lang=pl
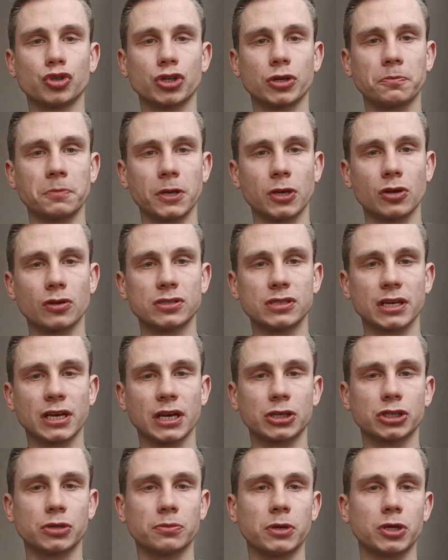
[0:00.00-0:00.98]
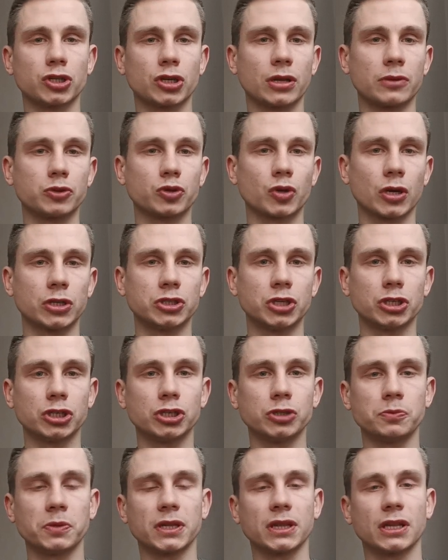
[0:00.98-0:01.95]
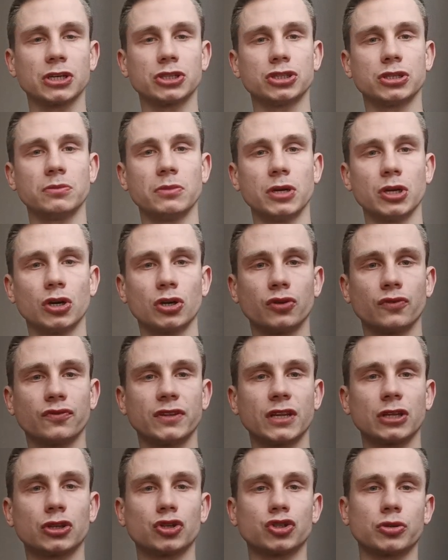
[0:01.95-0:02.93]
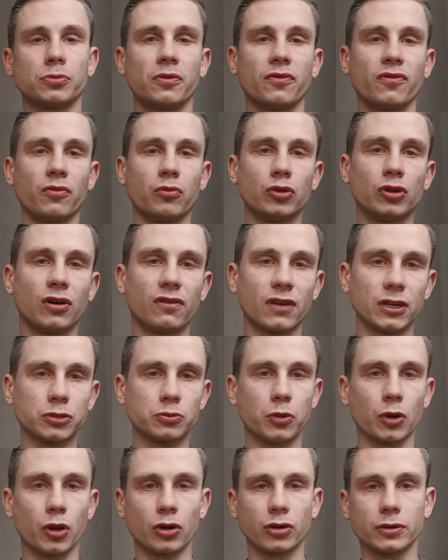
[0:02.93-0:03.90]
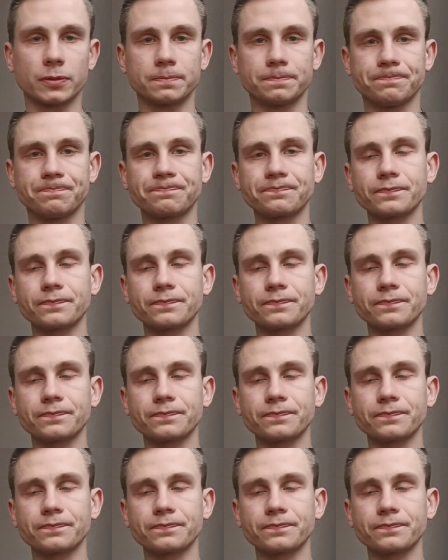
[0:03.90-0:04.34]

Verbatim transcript: dużych pieniądzach, jak się bierze na przykład 10-15 milionów na to, żeby wybudować blok.